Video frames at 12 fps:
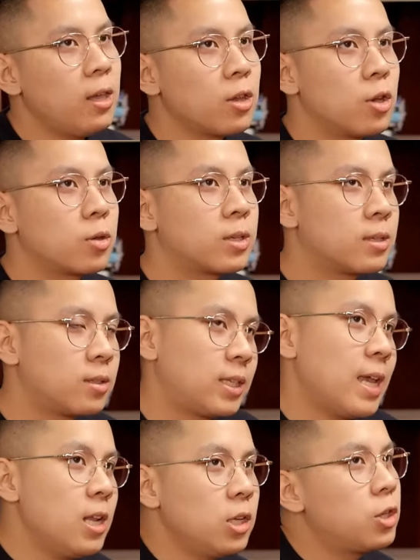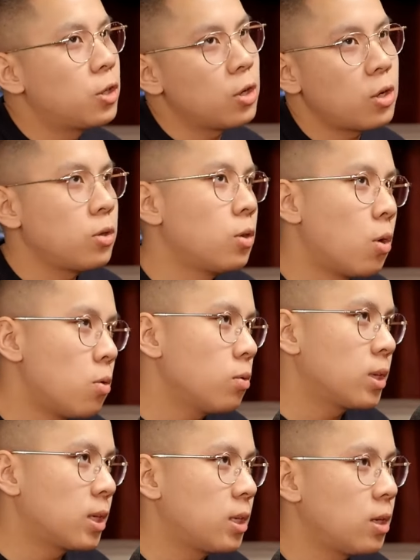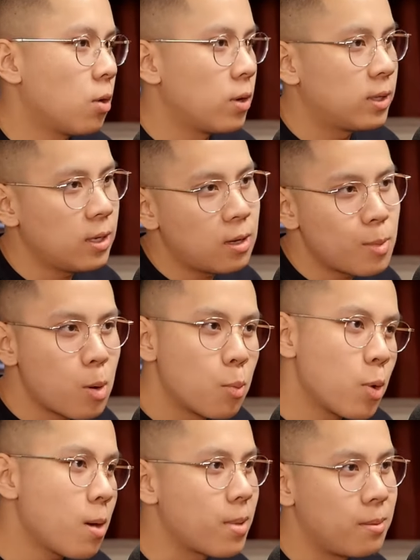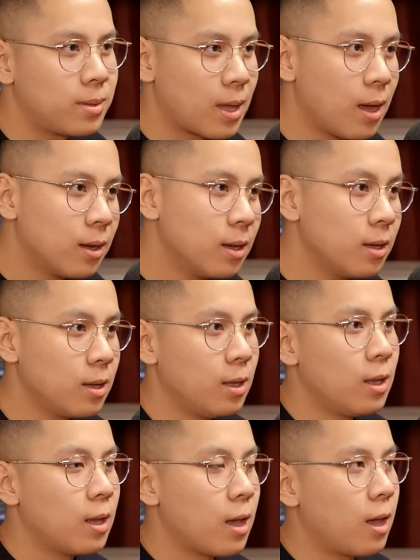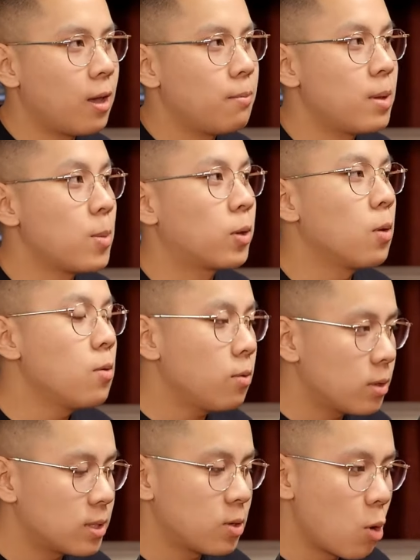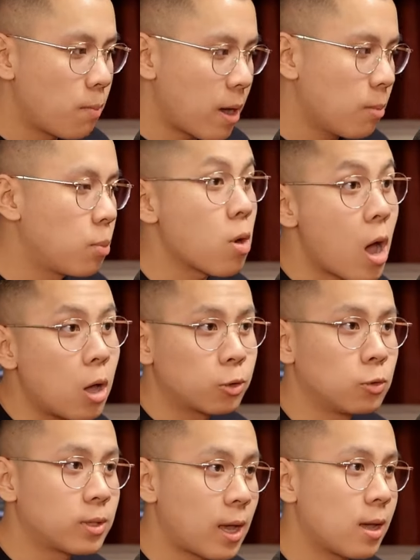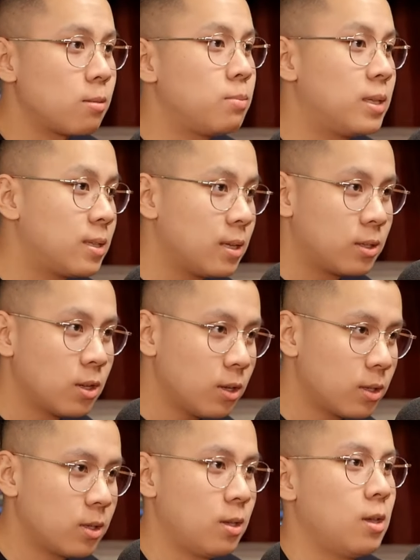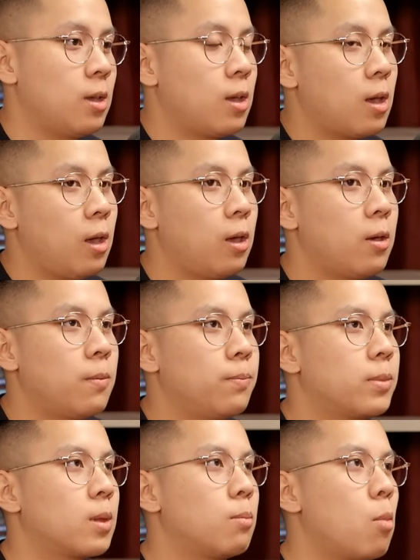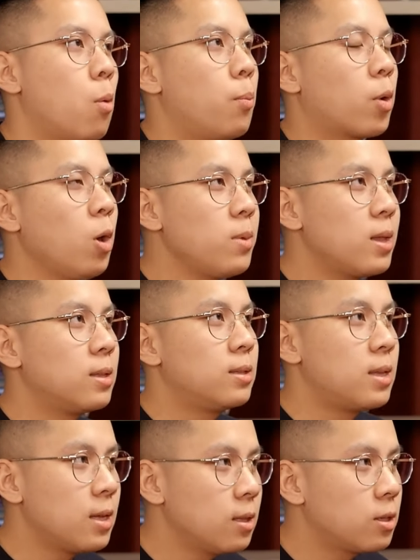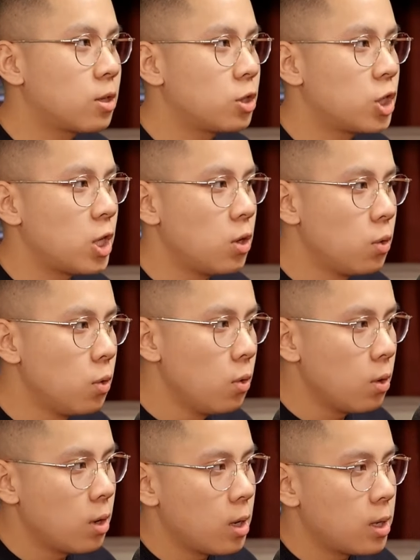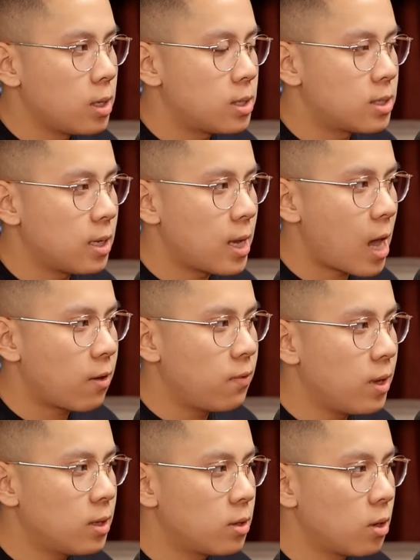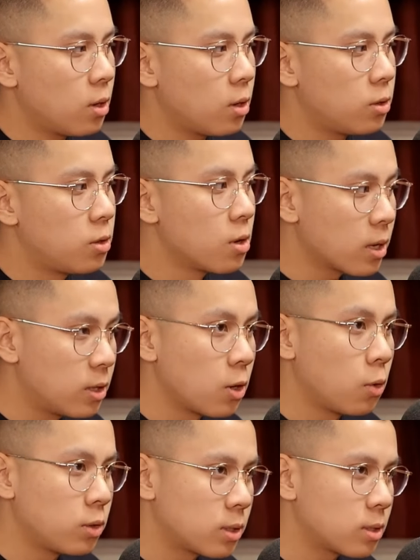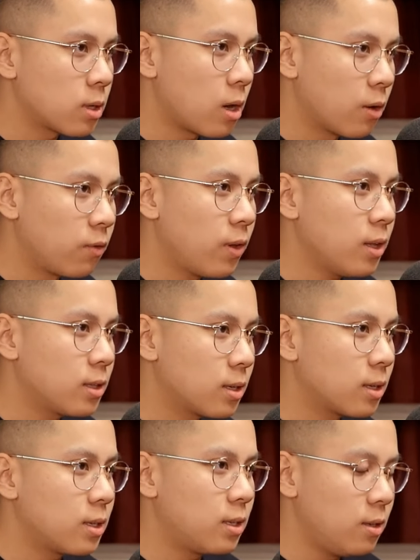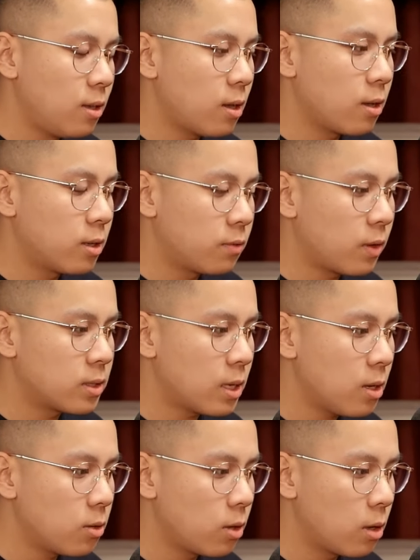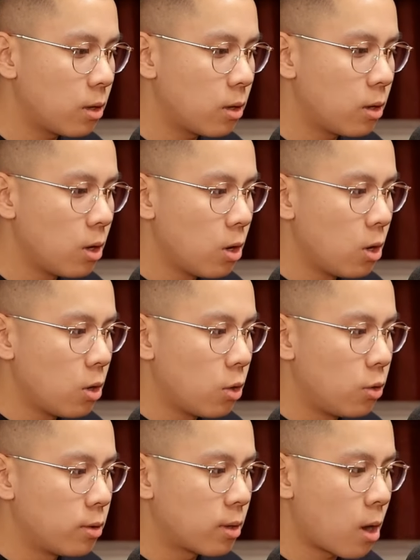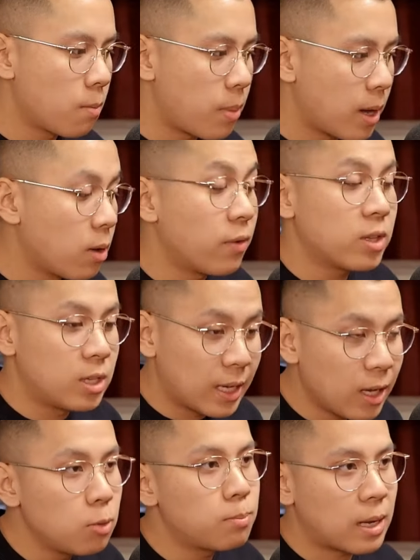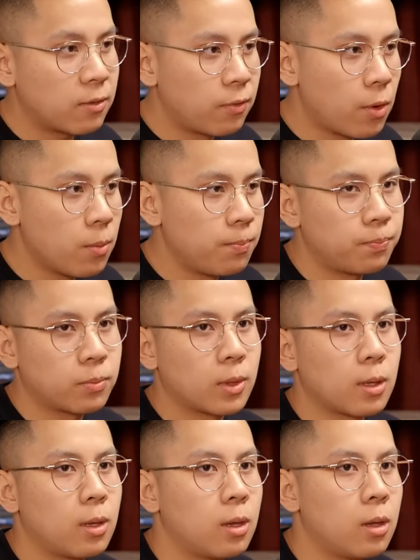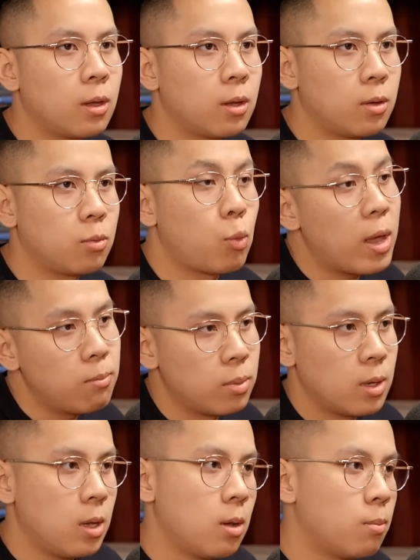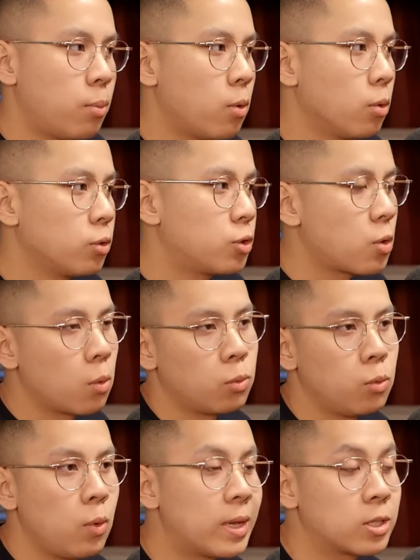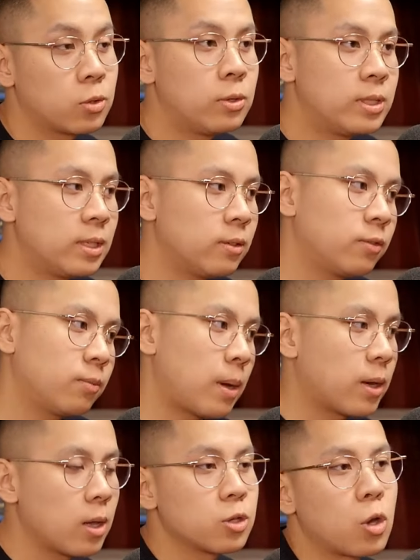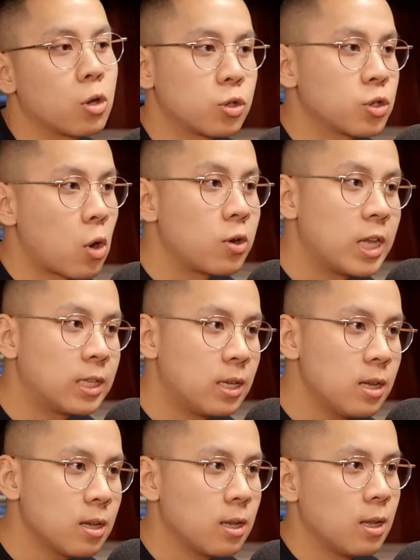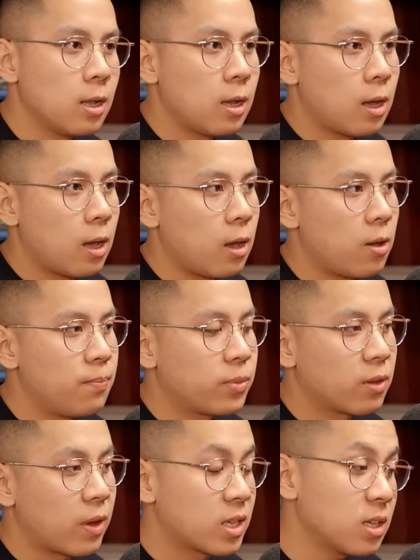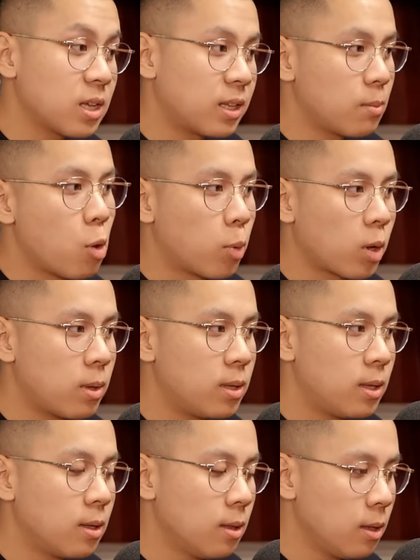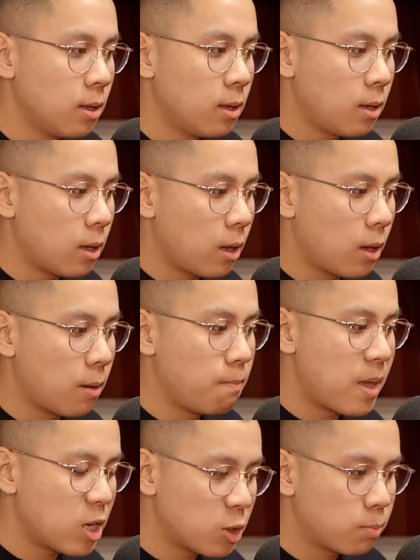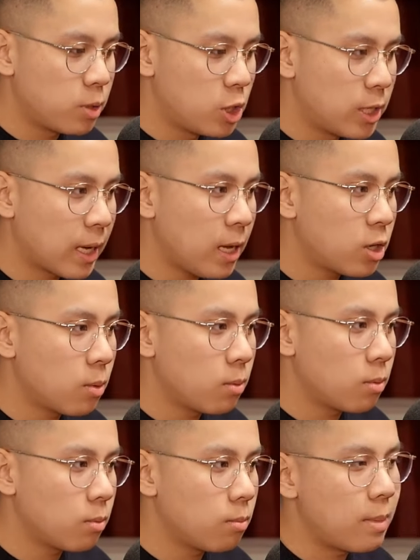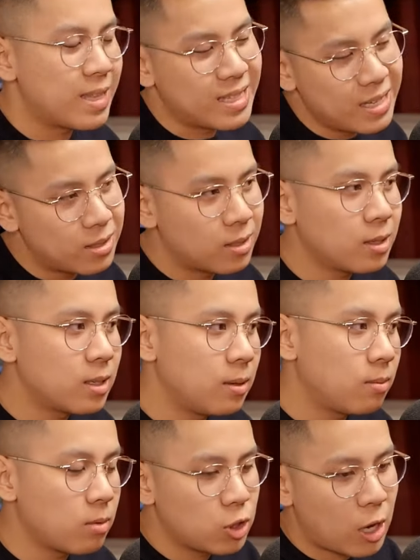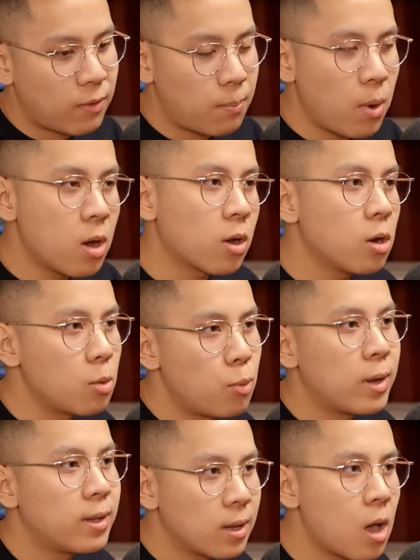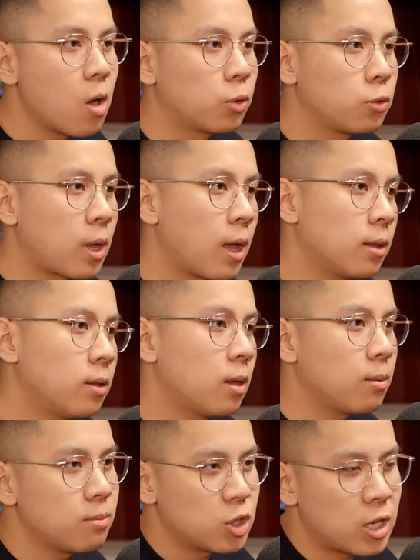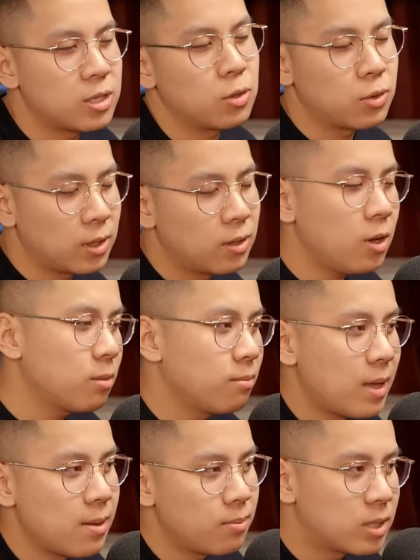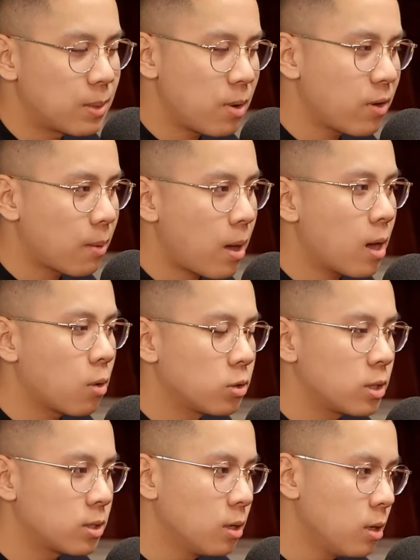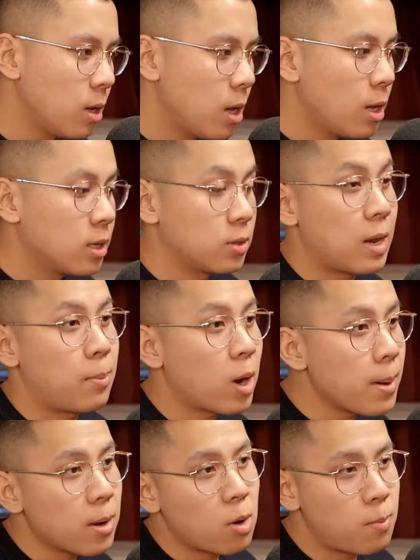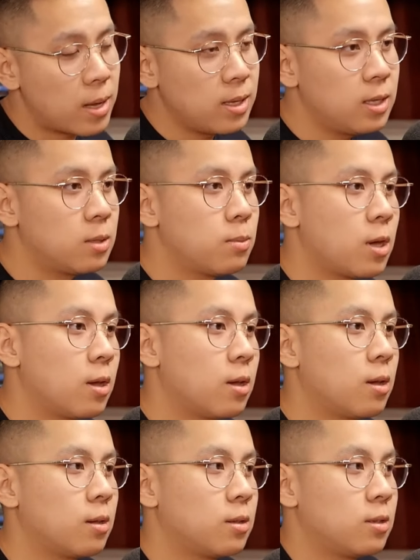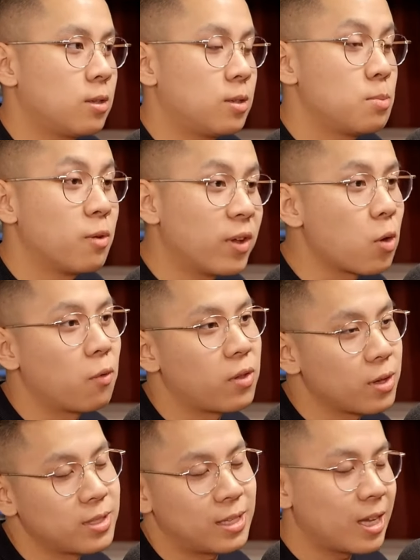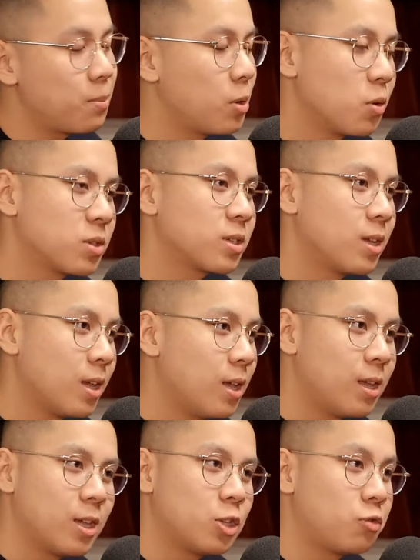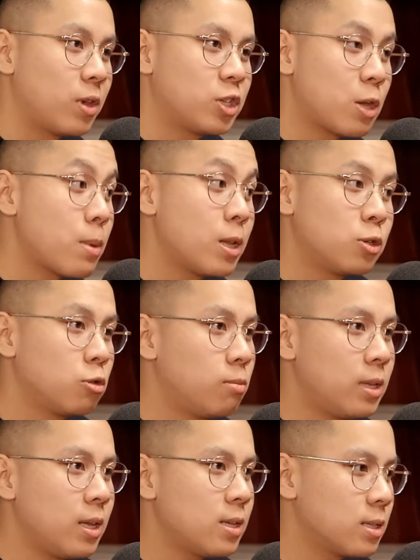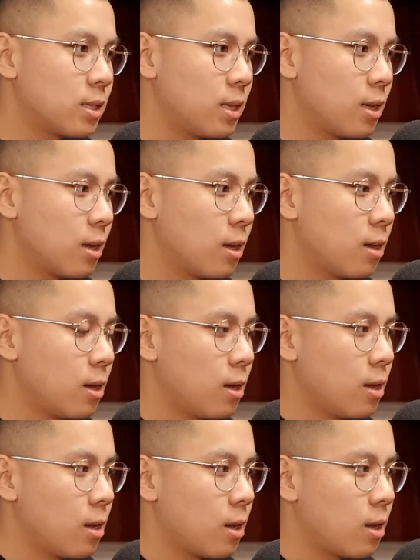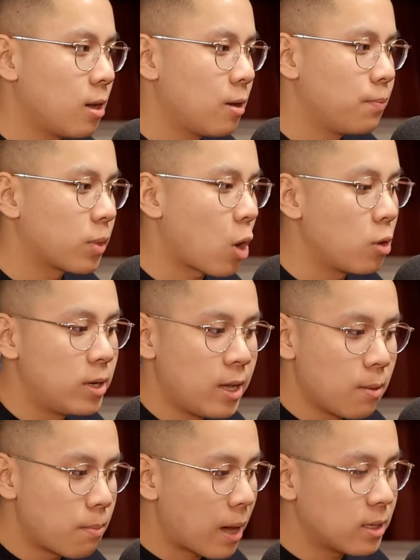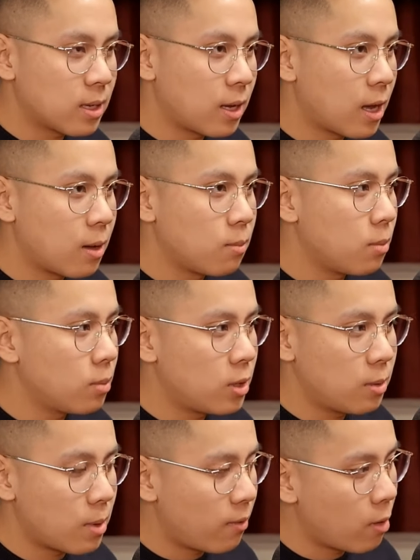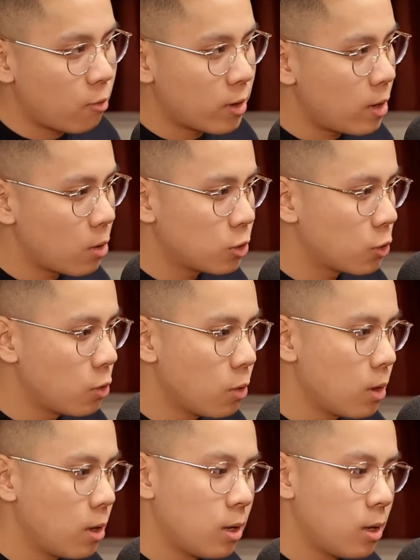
il y en a quelques noms qui ont été comme un, peu en même temps. D'accord. Euh, mais mettons, si on parle pour Antotran puis TikTok, uh-huh. mon premier deal que j'ai eu, c'est avec Doritos, en fait, ah! qui, faisait une, une campagne, en fait, qui crée une plateforme euh, web mhm. pour du contenu exclusif pendant genre juste un été. OK. Euh, ça, ça a été mon premier deal. Euh, mais je dirais que, mais tu sais, ça, c'est, j'avais pas encore le branding Antotran. J'étais sur TikTok, mais c'était pas vraiment à cause de ça. C'est la première compagnie qui m'a, qui, qui fait confiance, c'est Crépinos je vais jamais les oublier. C'est euh, ah euh, un DM par Instagram qui m'avait envoyé un jour.